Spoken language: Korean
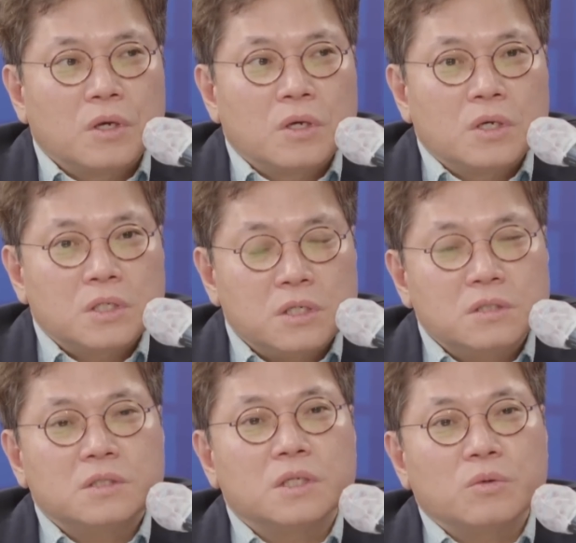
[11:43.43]

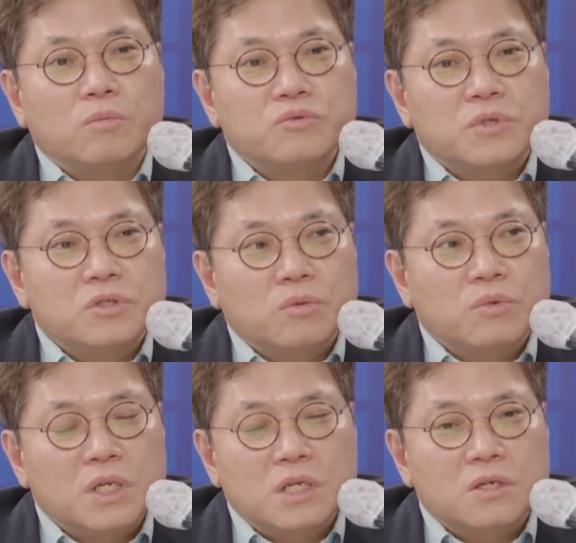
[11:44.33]
실제로 문재인
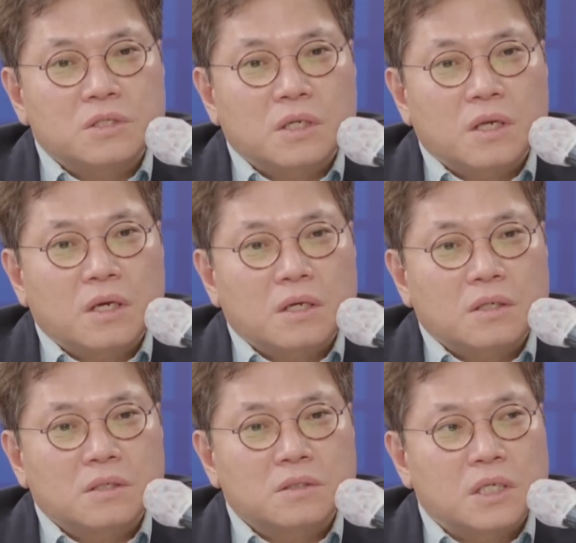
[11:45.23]
정부 1, 년 차에
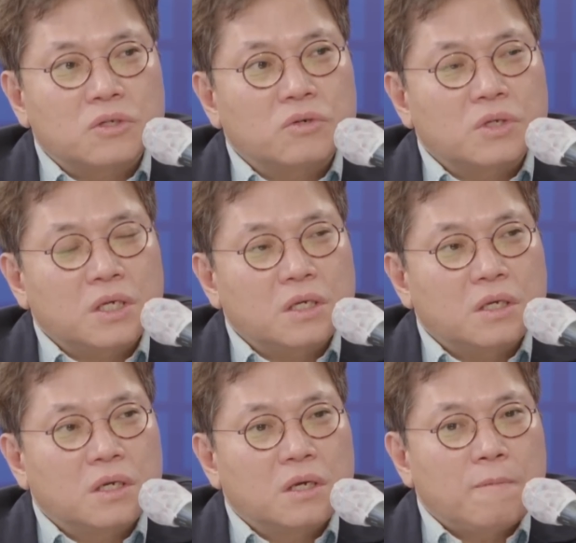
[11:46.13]
그 재정이
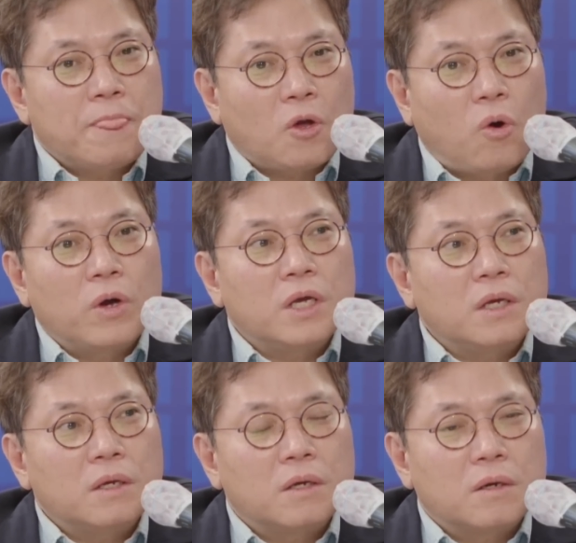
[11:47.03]

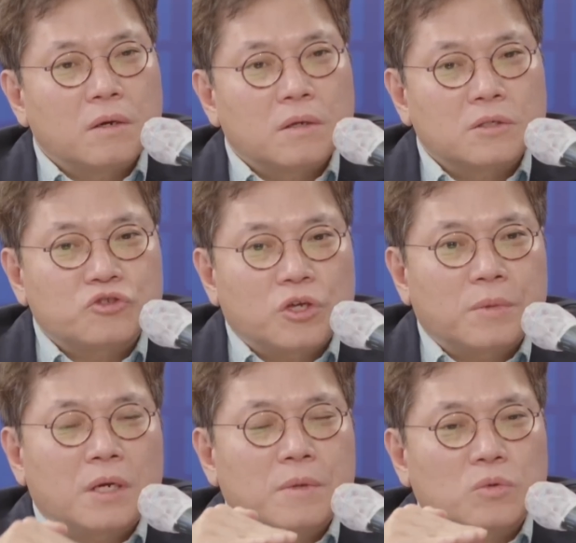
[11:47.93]
거의 쉽게
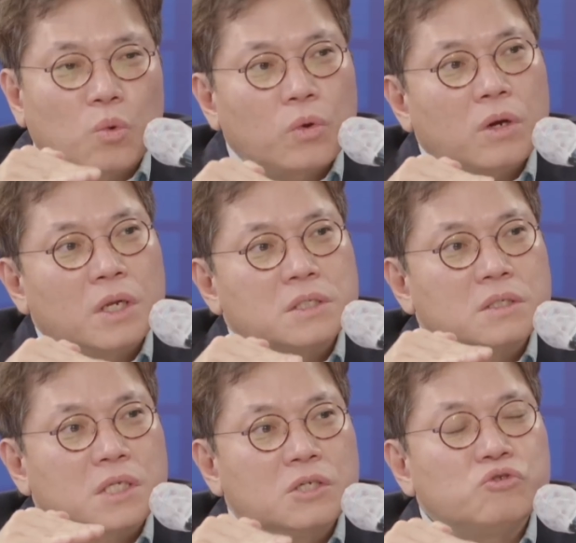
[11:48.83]
말하면 동결
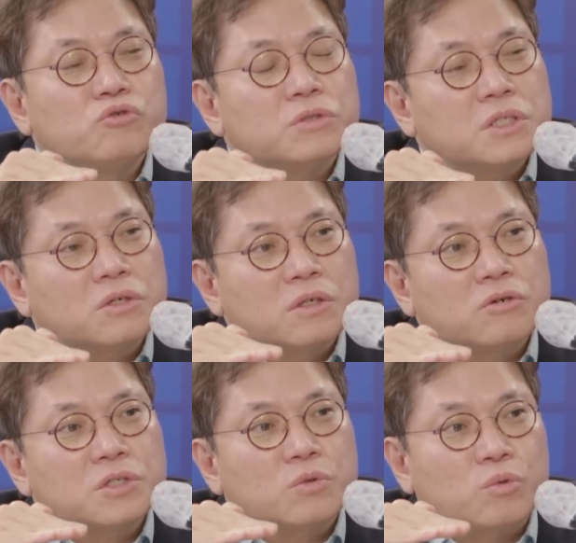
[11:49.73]
내지는 긴축 재정 음.
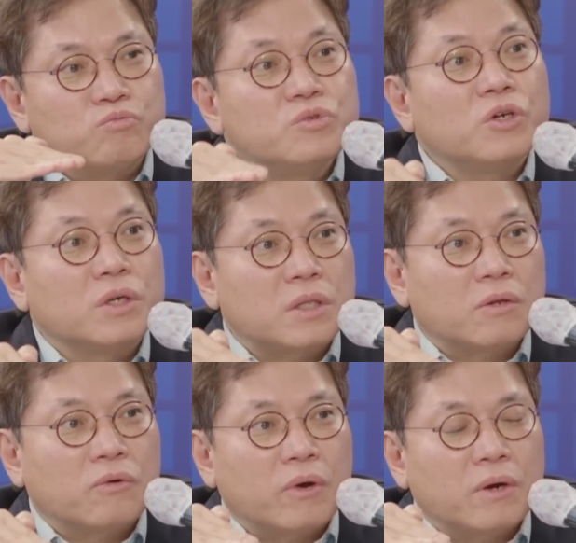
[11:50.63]
형식으로 음. 움직이
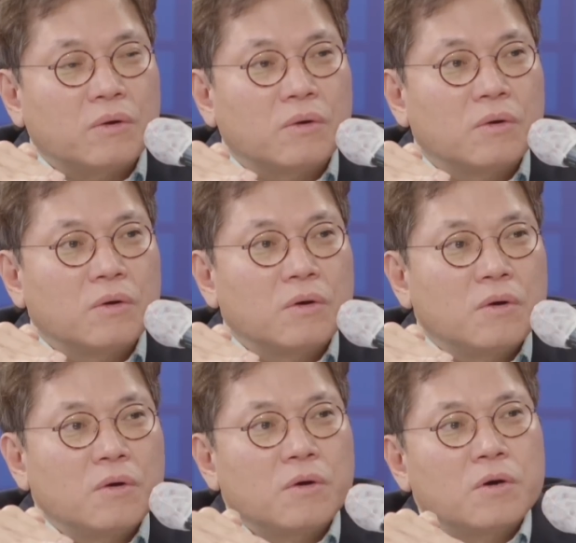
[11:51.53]
되는 거예요.
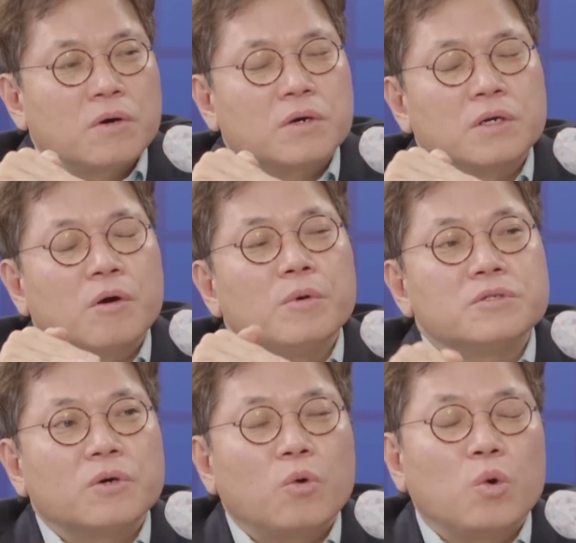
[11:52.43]
어.
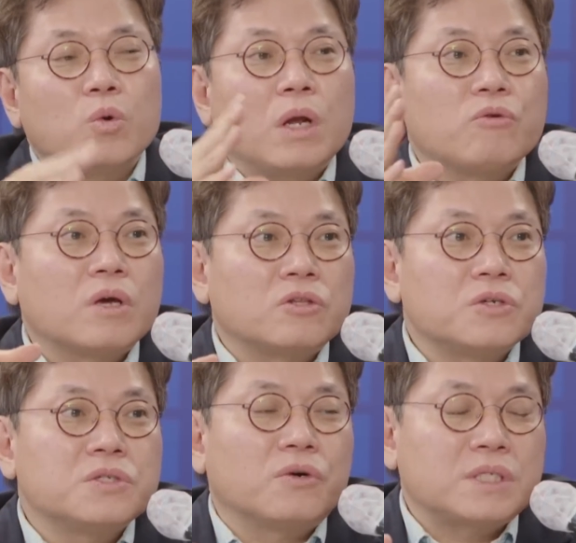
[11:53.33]
그러면서 코로나 위기가
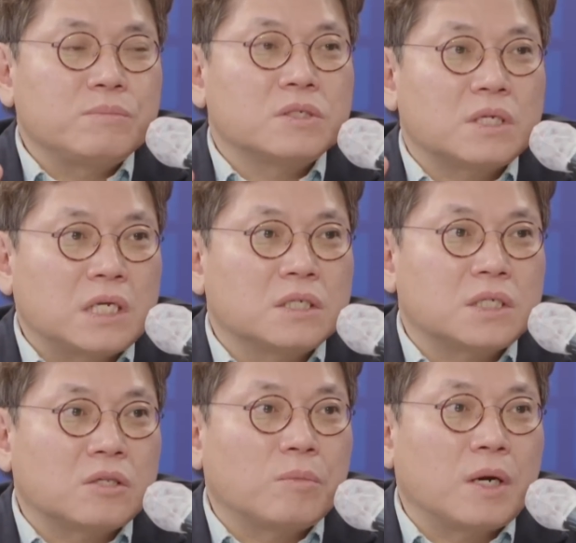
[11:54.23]
터지는 거예요. 3년차,
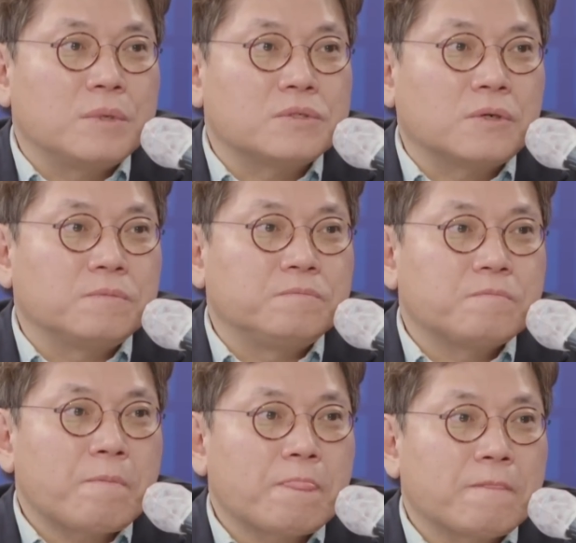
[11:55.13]
4년차 넘어가면서. 아,
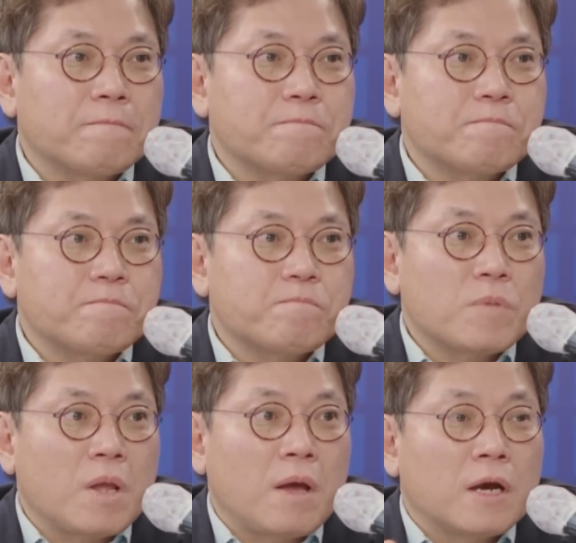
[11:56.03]
그러면서 재정을
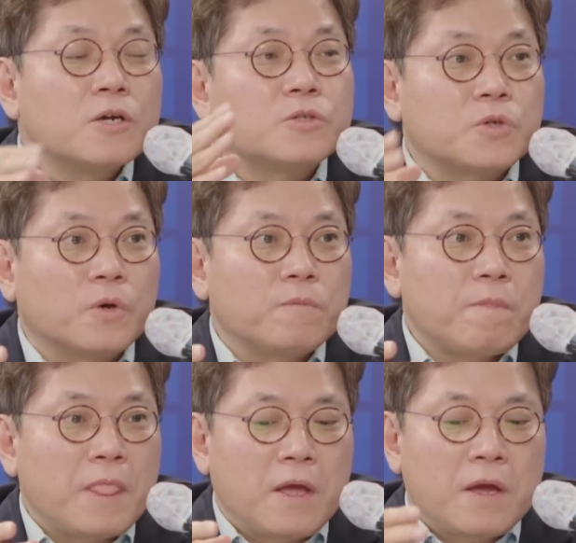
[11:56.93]
그렇죠. 어,
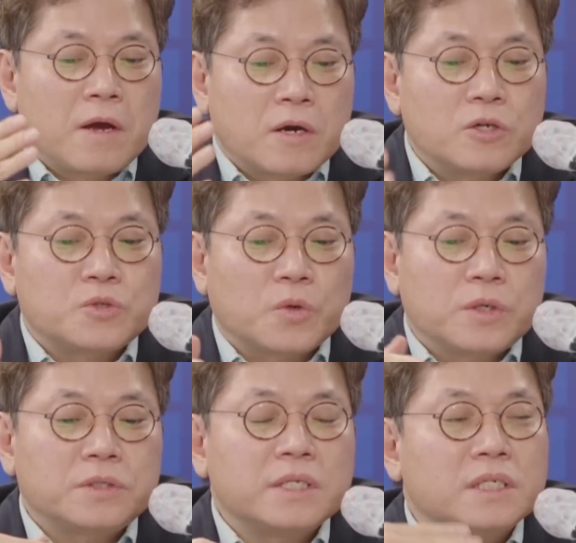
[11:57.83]
좀 풀었다. 그렇죠.
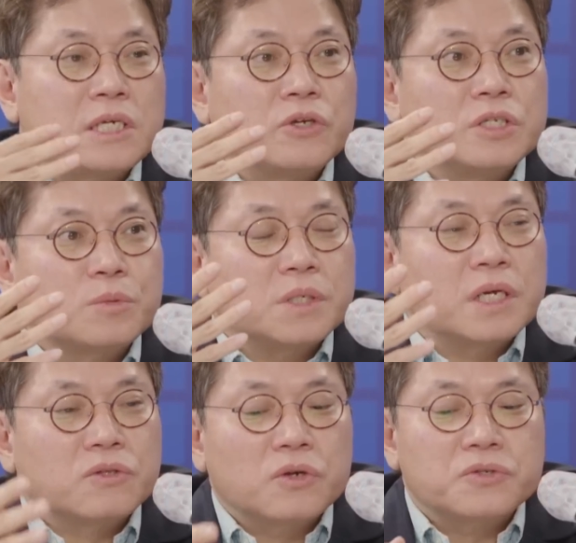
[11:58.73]
그때 이제 재정이 좀 아하.
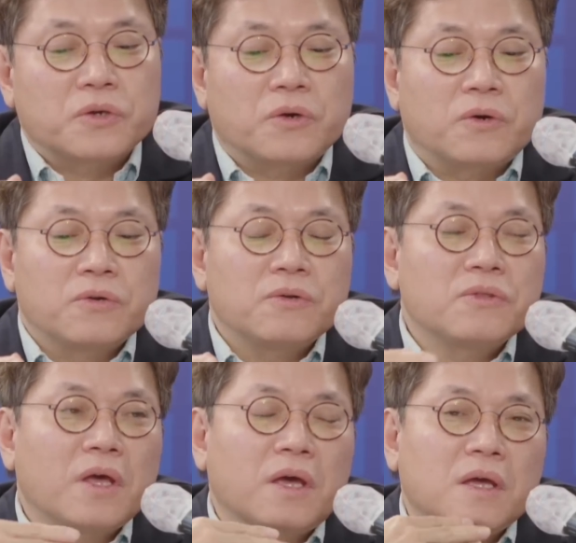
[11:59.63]
크게 늘었어요.
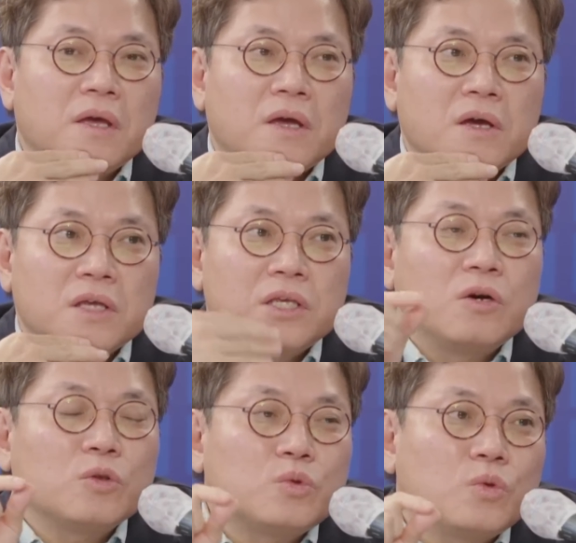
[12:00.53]
그런데 이것도